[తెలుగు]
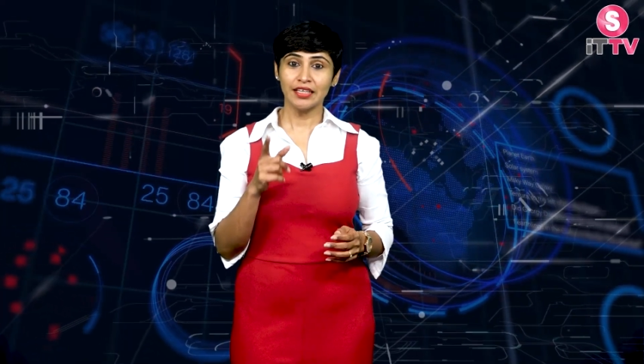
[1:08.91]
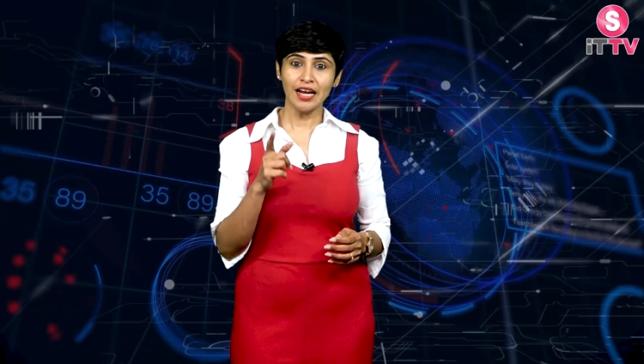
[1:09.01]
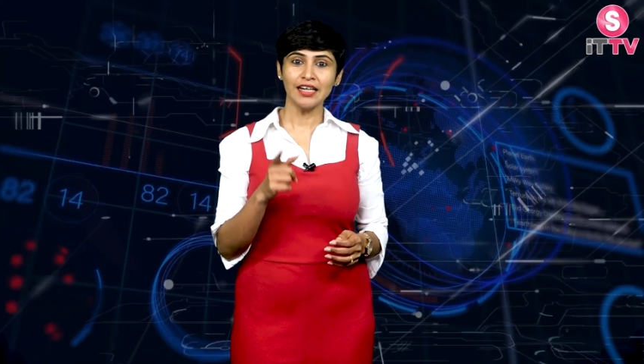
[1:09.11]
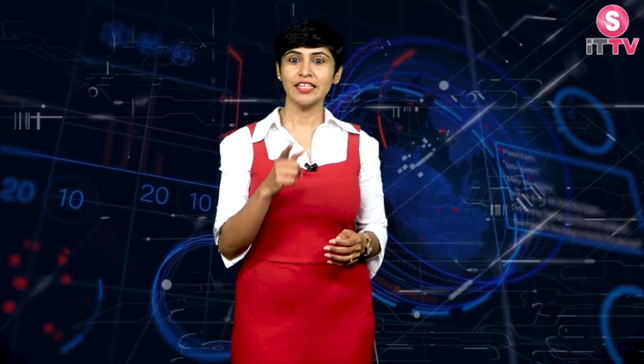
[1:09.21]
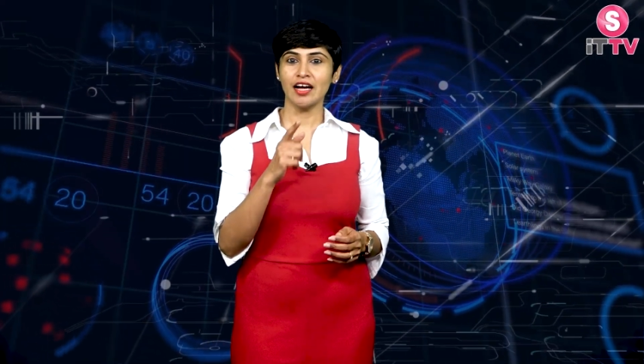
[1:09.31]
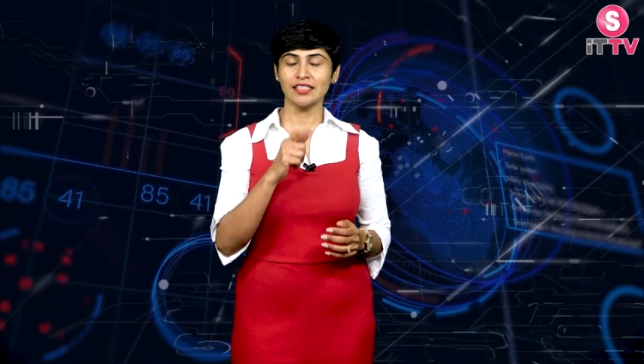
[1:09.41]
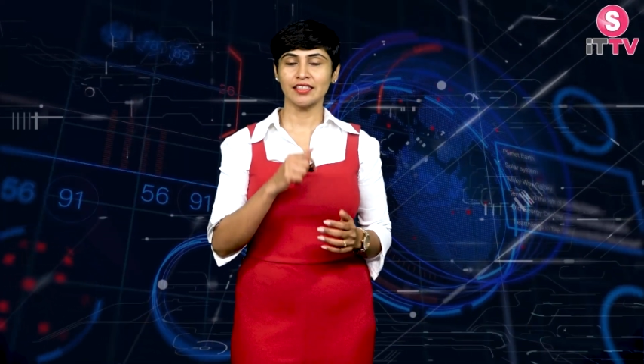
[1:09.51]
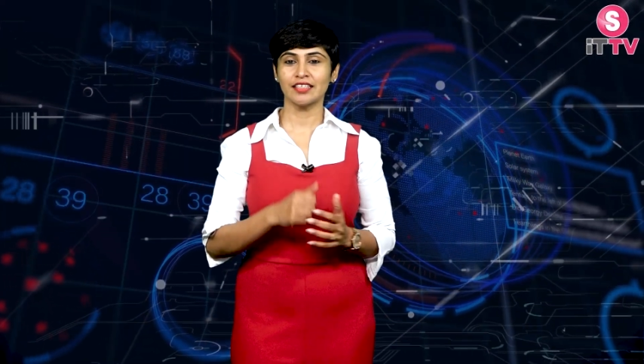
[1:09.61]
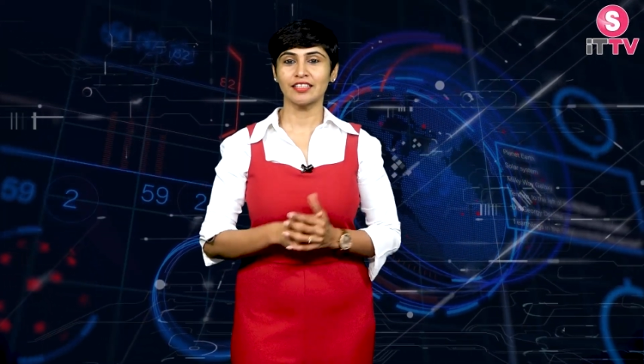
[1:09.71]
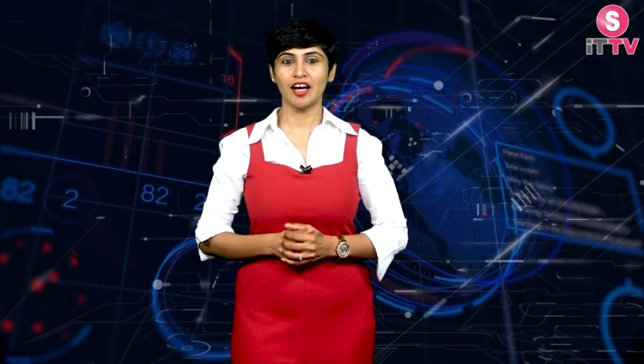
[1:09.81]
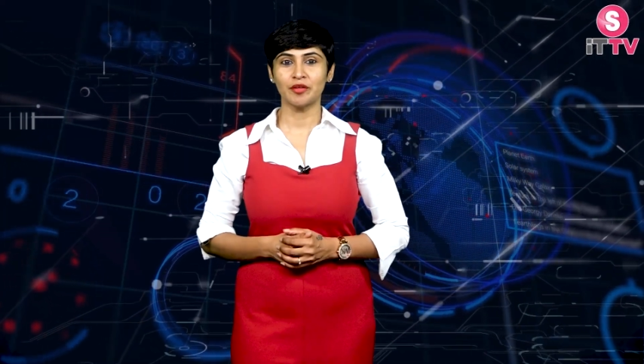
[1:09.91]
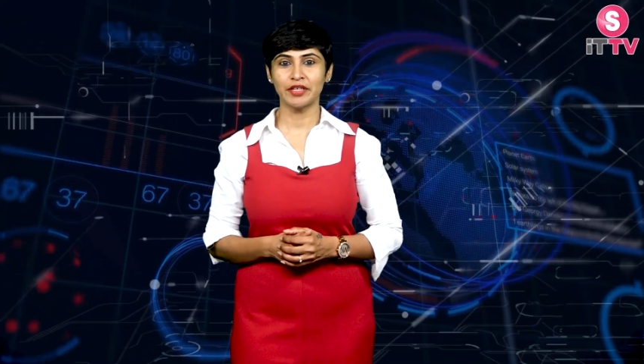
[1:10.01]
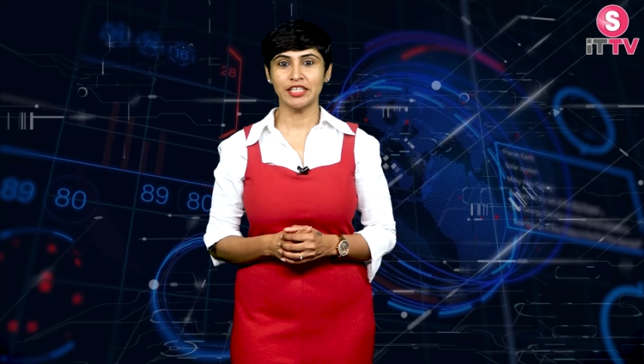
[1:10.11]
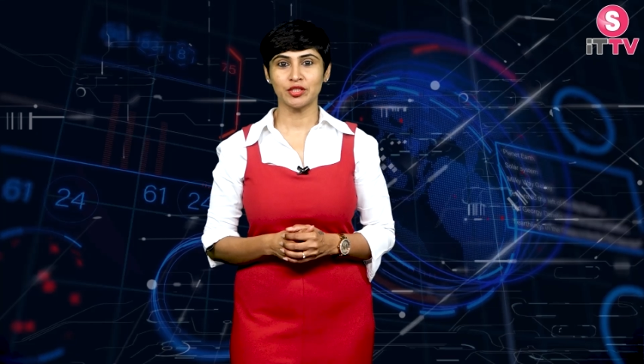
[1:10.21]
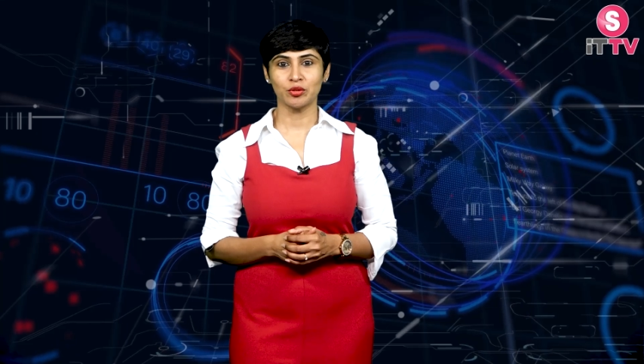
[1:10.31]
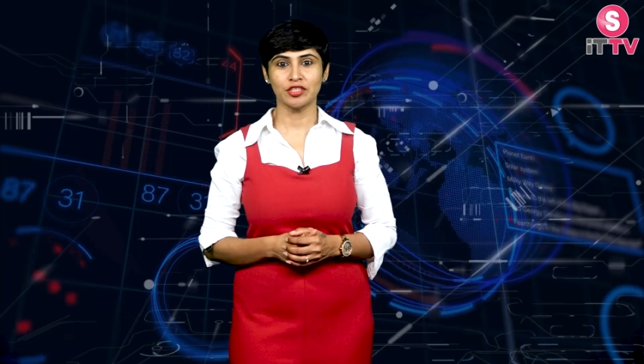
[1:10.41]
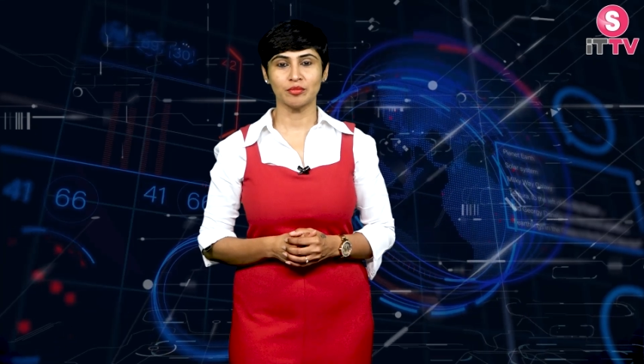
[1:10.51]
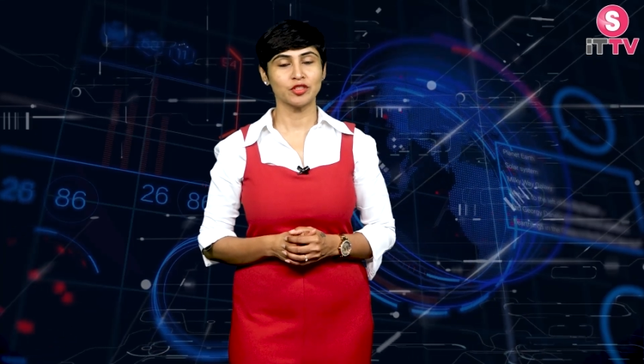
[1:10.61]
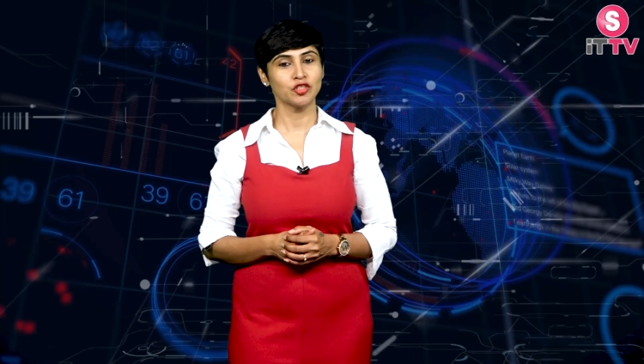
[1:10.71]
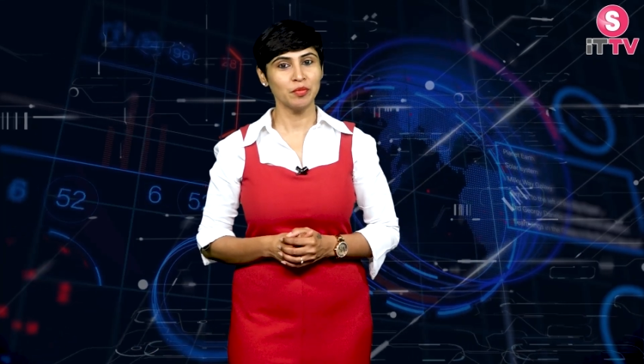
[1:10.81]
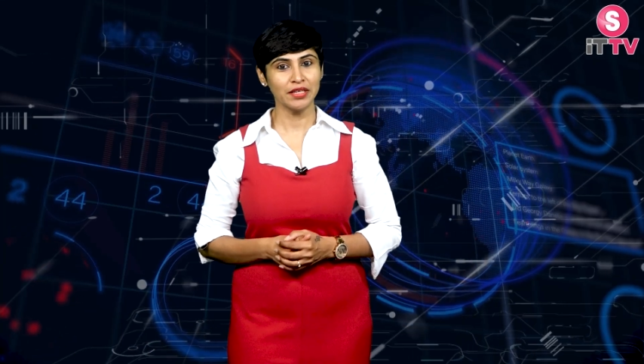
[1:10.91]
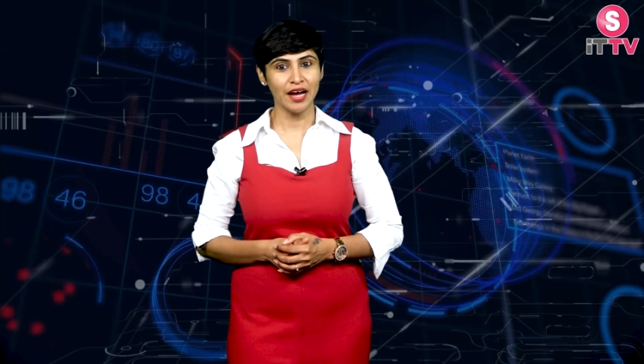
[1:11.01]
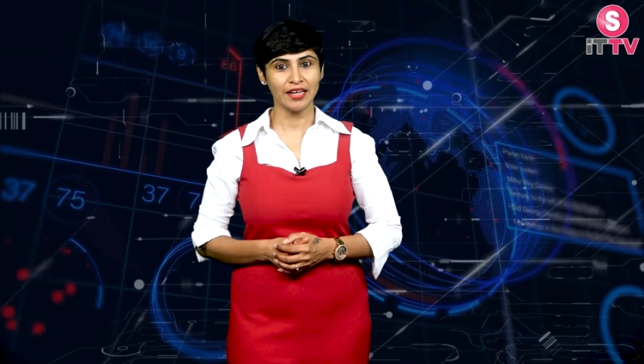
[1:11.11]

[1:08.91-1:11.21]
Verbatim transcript: ఇలాంటి ఆసక్తికర అప్డేట్స్ కోసం సుమన్